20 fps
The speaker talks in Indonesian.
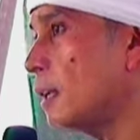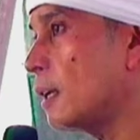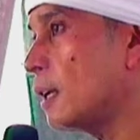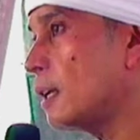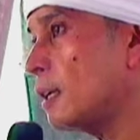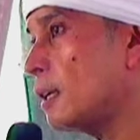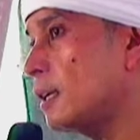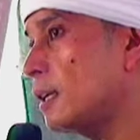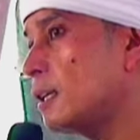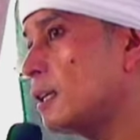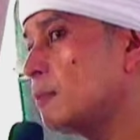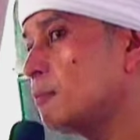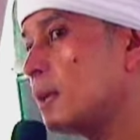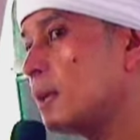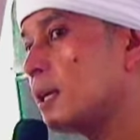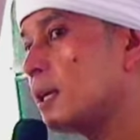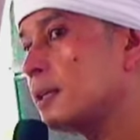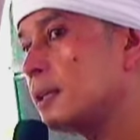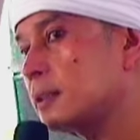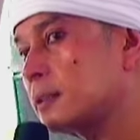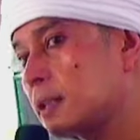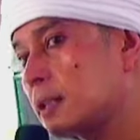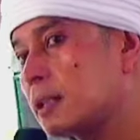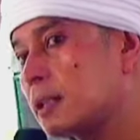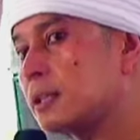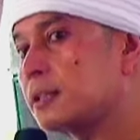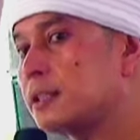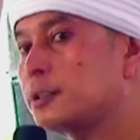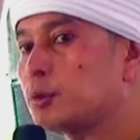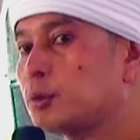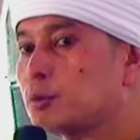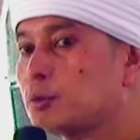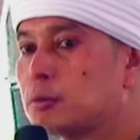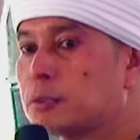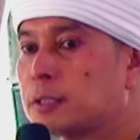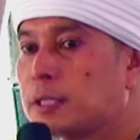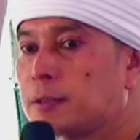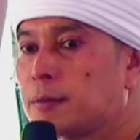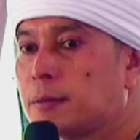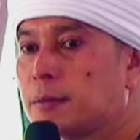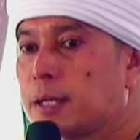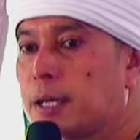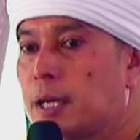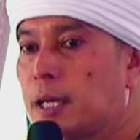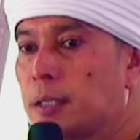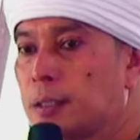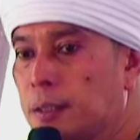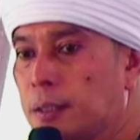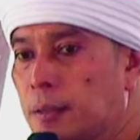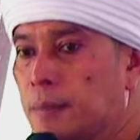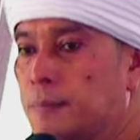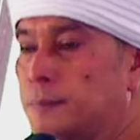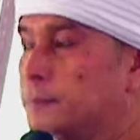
dengan hikmah yang telah diturunkan oleh Allah.